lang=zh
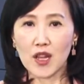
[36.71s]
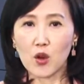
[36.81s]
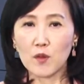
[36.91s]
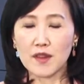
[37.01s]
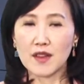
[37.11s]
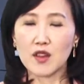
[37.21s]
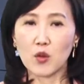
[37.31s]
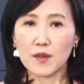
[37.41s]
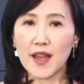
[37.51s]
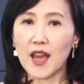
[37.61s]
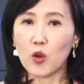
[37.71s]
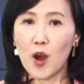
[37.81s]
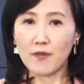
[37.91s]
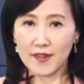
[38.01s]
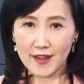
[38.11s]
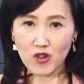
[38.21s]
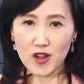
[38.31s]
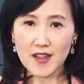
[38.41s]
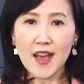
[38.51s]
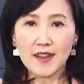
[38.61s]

理公司的总裁寡妇先生，